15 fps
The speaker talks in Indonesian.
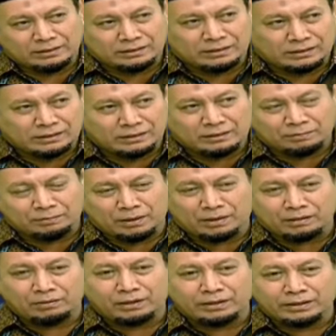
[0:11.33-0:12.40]
uh,
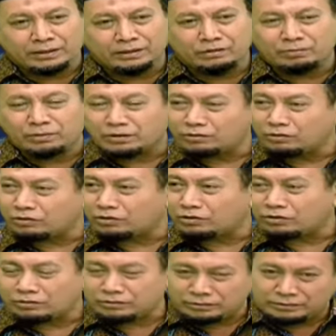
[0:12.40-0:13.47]
Pak Wakil
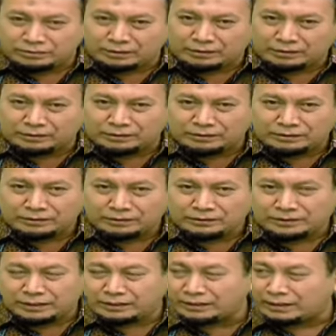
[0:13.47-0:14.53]
Gubernur
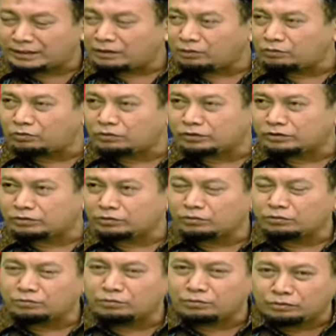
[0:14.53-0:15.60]
Sandiaga Uno itu
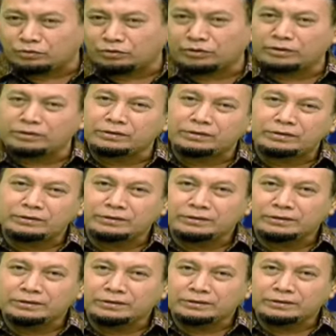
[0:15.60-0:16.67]
mundur
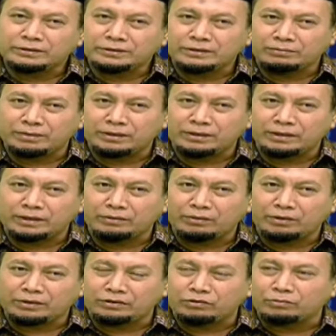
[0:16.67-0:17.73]
sebagai
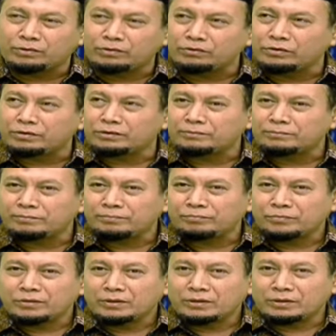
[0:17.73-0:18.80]
Wakil Gubernur,
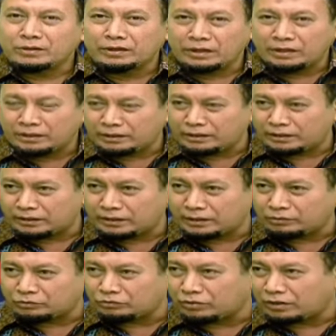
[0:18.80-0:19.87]
ya ini
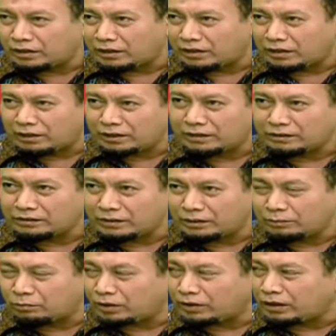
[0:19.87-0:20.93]
kan sudah
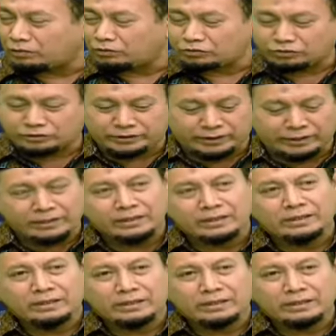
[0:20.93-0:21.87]
Hampir dari bulan Agustus ya. Yeah.